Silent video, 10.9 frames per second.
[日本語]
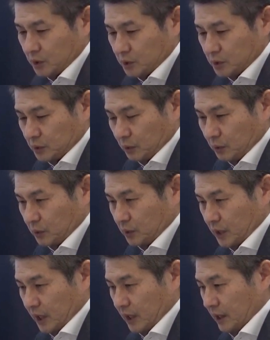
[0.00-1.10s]
いうところ
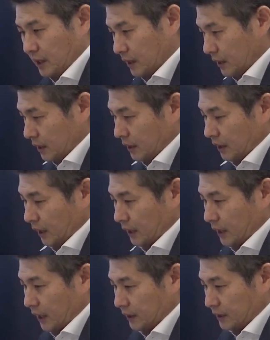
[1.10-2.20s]
で、
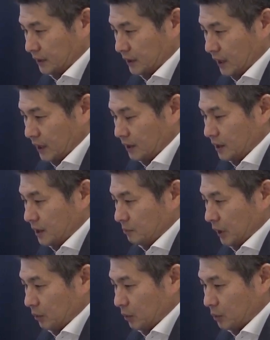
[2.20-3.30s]
買いが入ってきて、
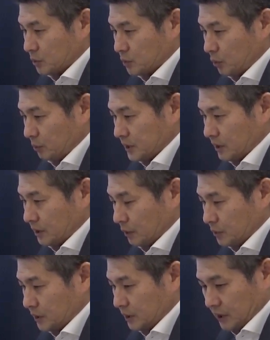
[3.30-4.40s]
これを相場全
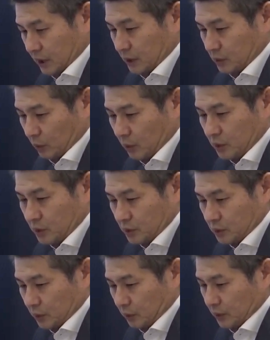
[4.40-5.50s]
体を引き上げるとい
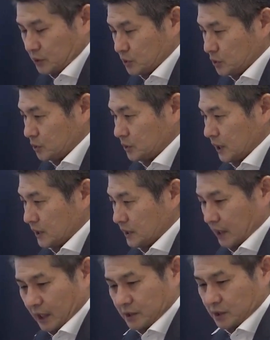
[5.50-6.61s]
うところで水準訂
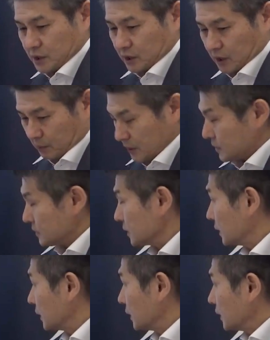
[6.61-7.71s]
正が続いています。
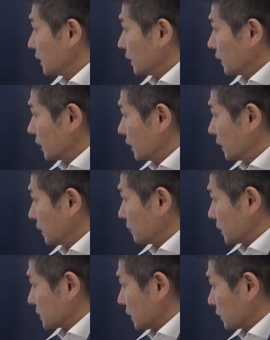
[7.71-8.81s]

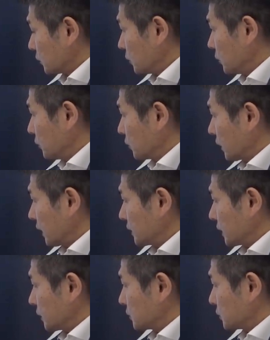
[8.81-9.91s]
チャートの方をご覧
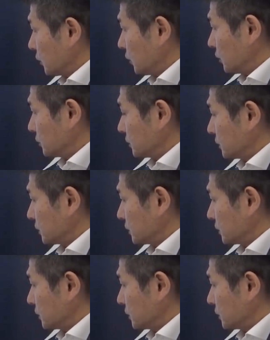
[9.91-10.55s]
いただくと、